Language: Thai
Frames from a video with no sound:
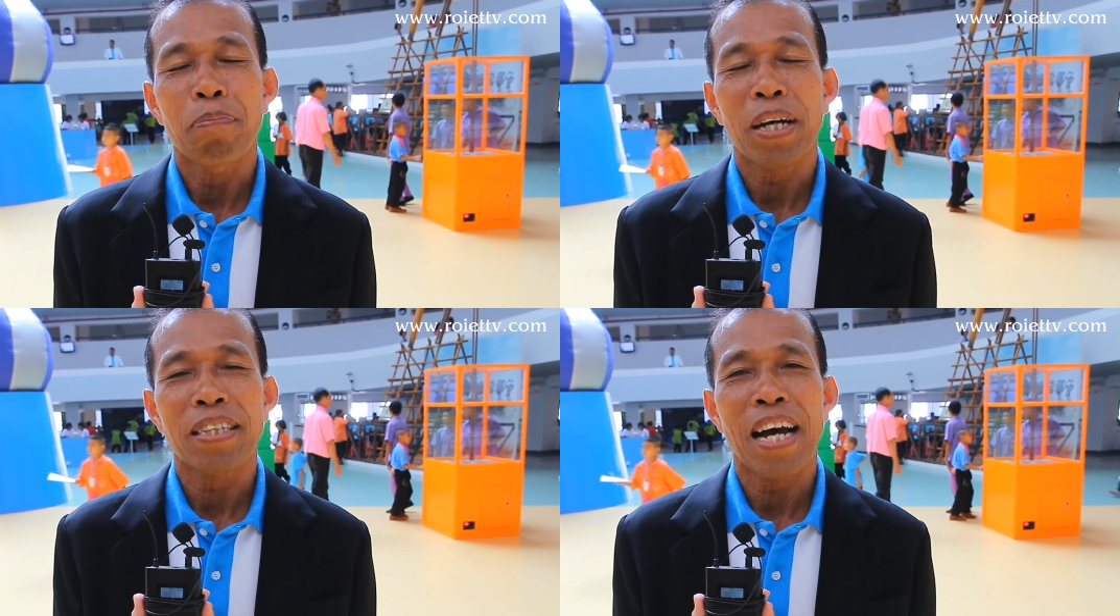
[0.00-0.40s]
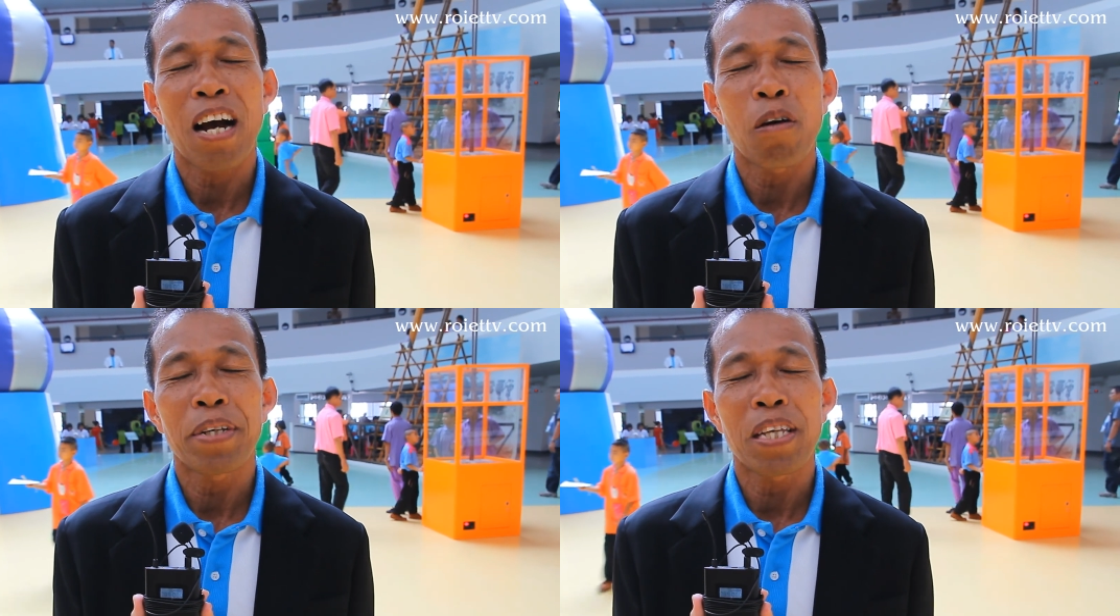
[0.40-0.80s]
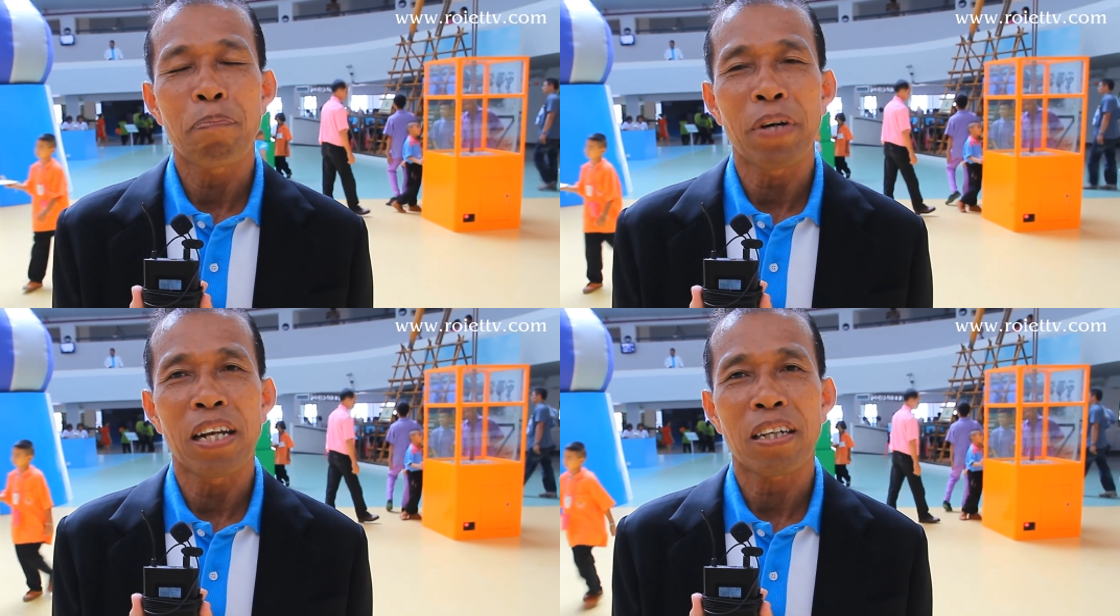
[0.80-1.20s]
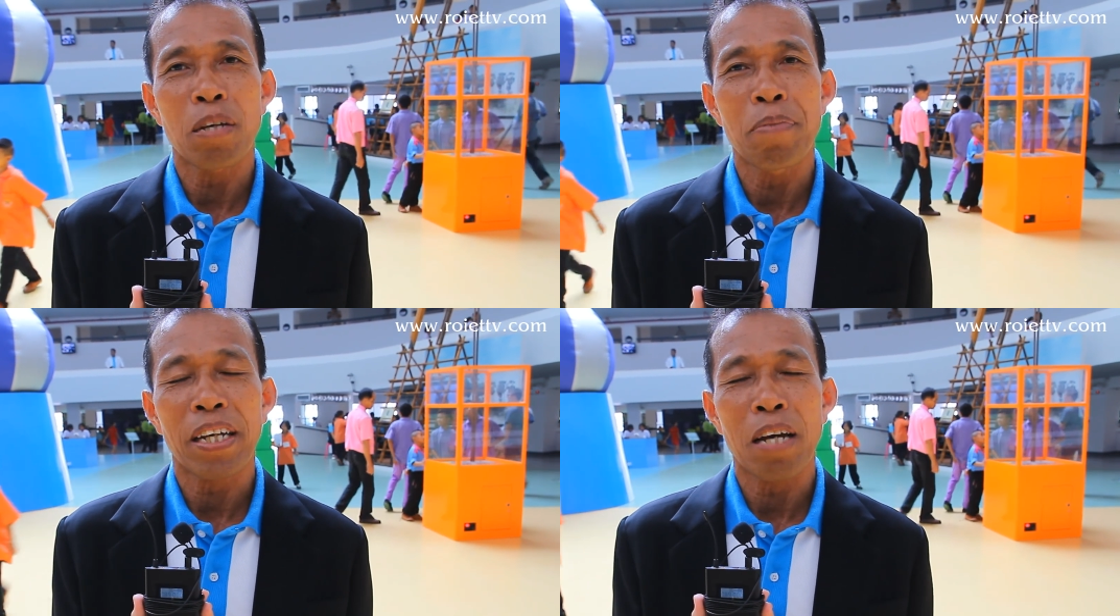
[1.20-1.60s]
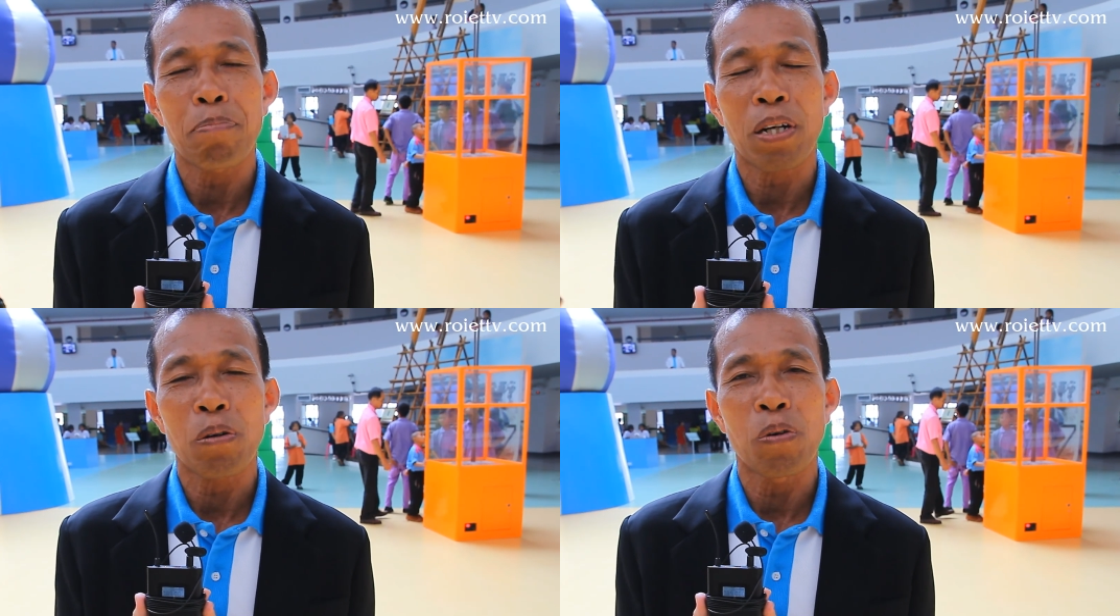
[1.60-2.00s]
ฟักเช้าพิธีเปิดแล้วก็จะมีการ
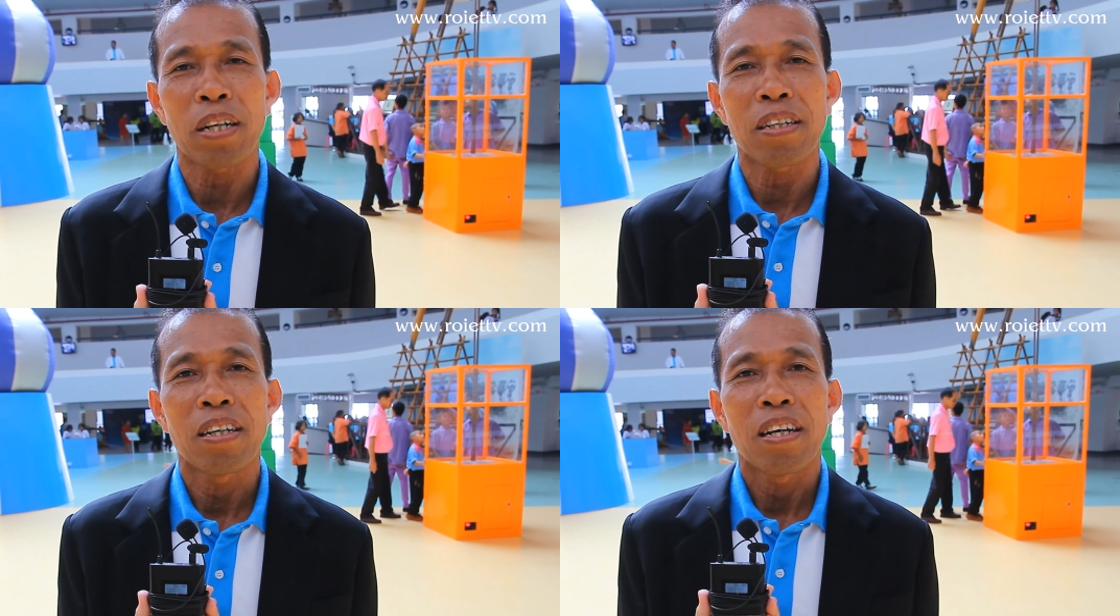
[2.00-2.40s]
ประกวด